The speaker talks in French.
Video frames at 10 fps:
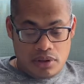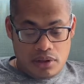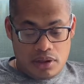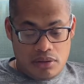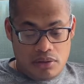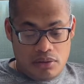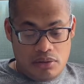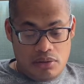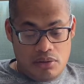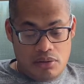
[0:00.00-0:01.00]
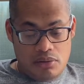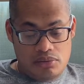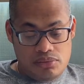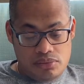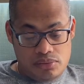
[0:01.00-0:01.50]
Alors, euh,
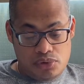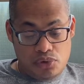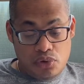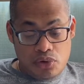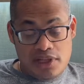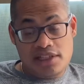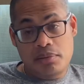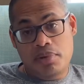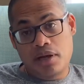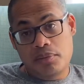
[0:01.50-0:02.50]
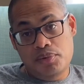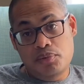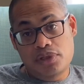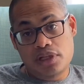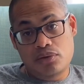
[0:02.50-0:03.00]
je ne connaissais pas la plume
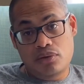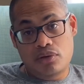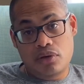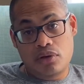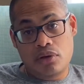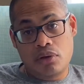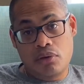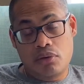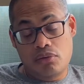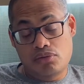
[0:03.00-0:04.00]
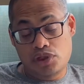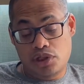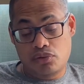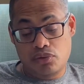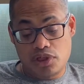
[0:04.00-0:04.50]
de cet auteur, euh, j'ai
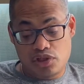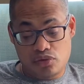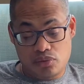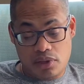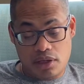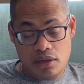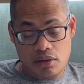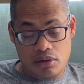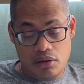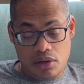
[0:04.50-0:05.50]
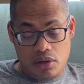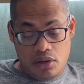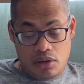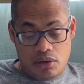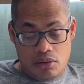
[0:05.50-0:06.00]
lu l'histoire,
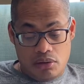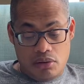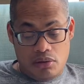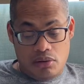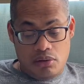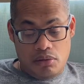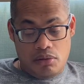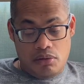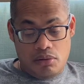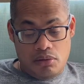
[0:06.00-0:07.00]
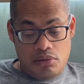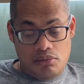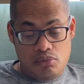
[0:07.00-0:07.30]
euh,